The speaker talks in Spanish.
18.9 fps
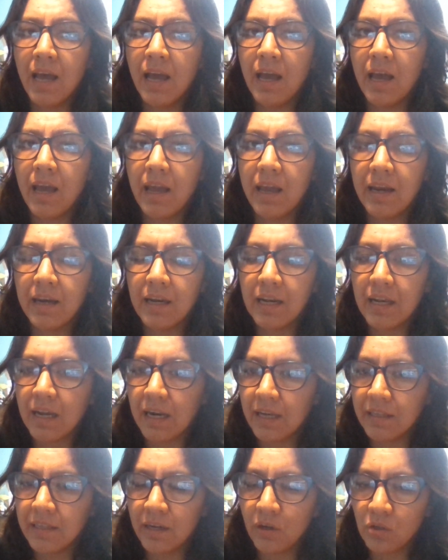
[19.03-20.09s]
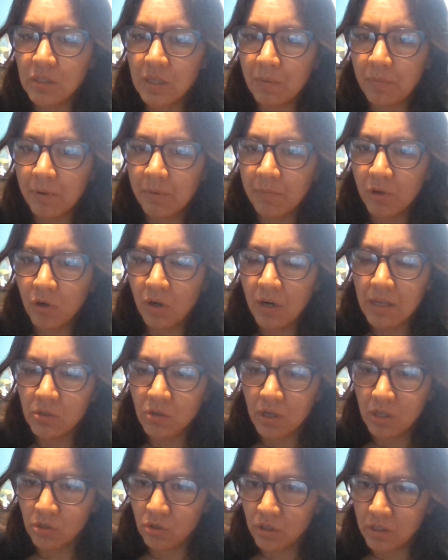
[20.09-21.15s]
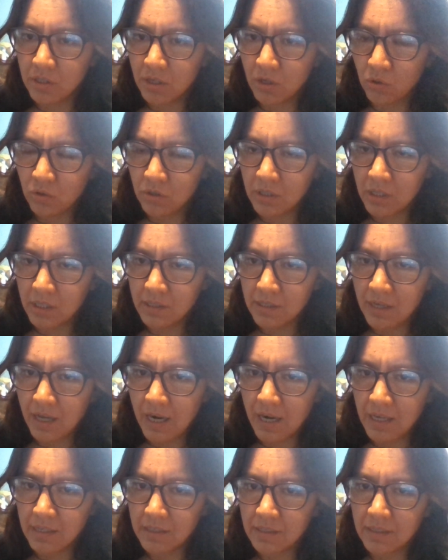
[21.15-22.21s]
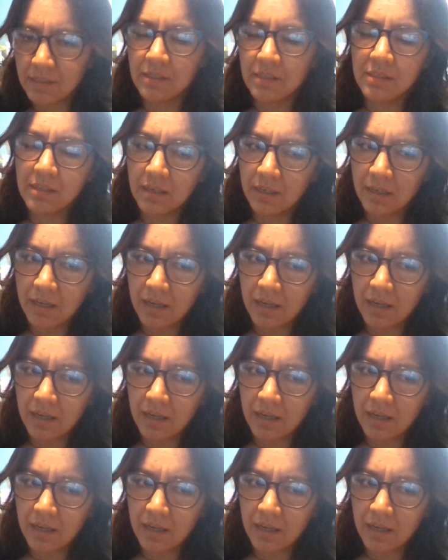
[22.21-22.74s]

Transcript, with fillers: En el calendario está primero las oraciones circunstanciales, es decir,